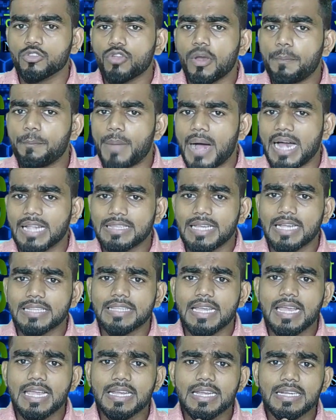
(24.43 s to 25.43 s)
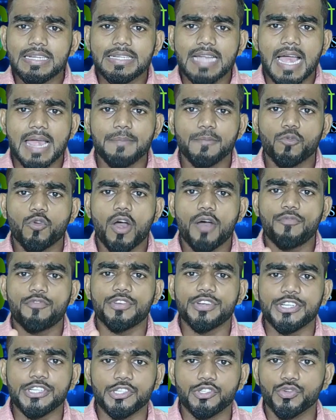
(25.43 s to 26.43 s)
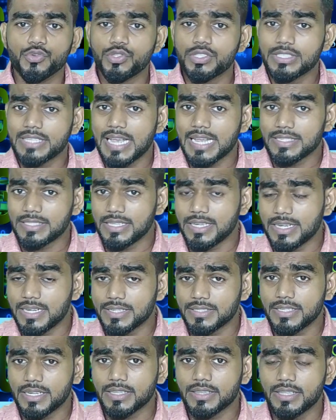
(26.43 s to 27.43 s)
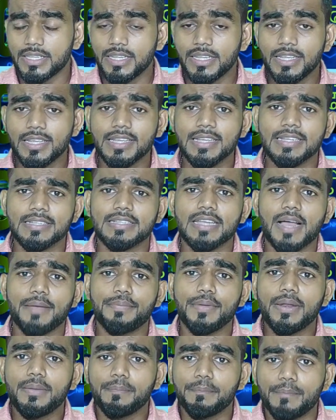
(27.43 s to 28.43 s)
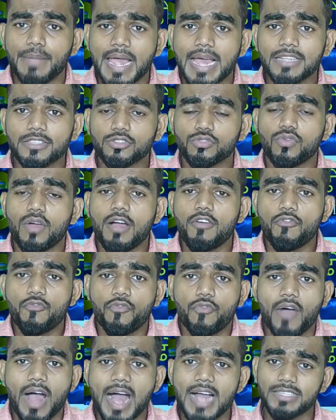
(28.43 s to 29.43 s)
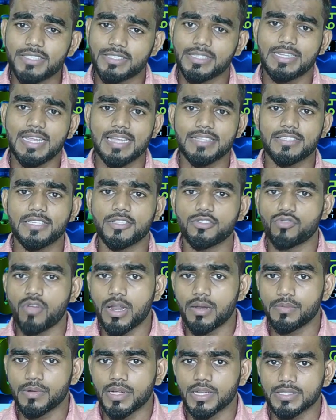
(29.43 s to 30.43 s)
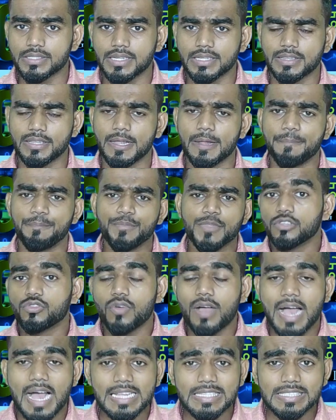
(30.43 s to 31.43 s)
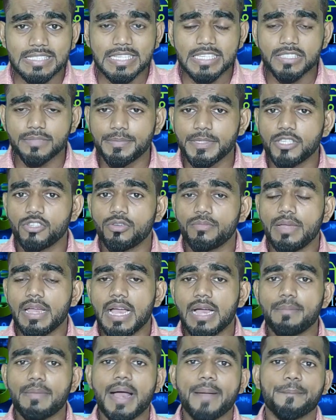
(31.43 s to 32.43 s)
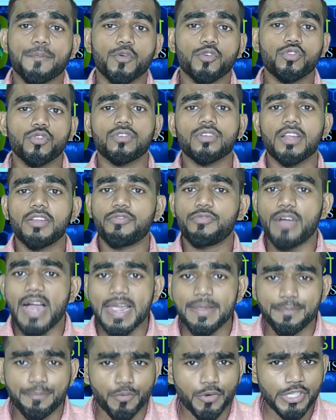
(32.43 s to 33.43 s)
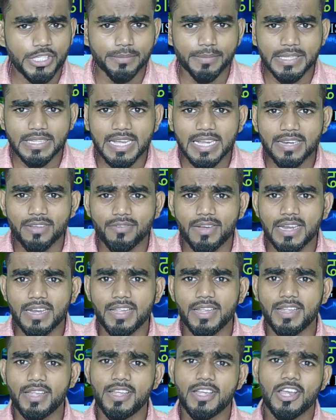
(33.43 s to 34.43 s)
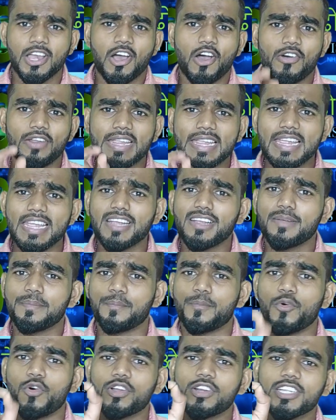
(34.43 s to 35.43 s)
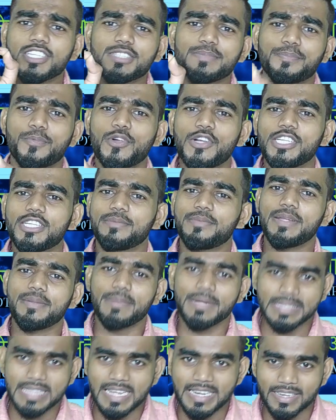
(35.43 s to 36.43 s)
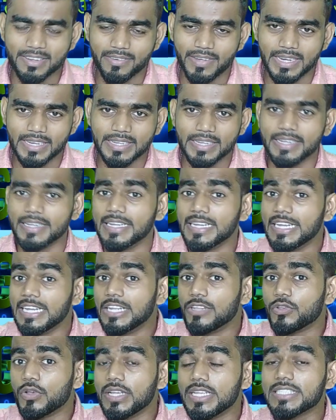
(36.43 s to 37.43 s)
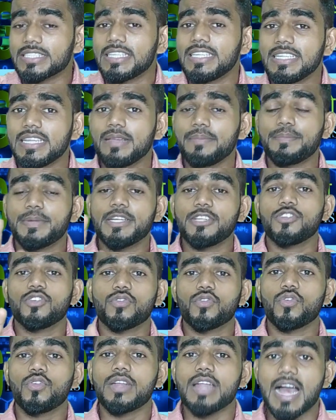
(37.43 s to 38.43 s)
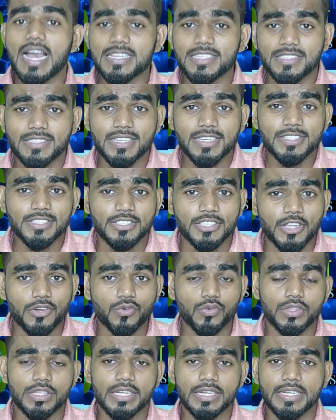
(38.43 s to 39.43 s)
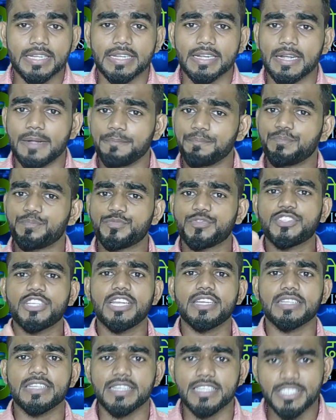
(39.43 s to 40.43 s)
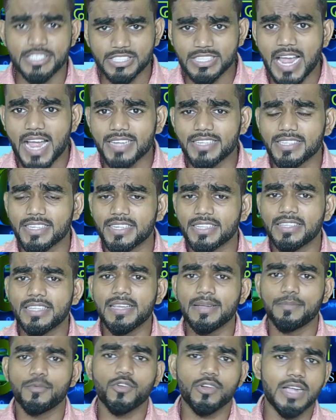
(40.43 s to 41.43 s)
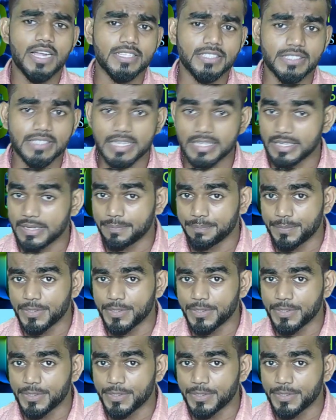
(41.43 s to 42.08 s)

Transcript: तो अब बात आता है कि टाइम को आप रिड्यूस कैसे कर सकते हैं या फिर मैथ्स को आप फास्ट कैसे सॉल्व कर सकते हैं तो आज के इस वीडियो में हम आपको टोटल फाइव पॉइंट बताने वाले हैं और एक बोनस पॉइंट भी बताने वाले हैं तो इसलिए वीडियो को लास्ट तक जरूर देखिएगा चलिए स्टार्ट करते हैं हम लोग आज का ये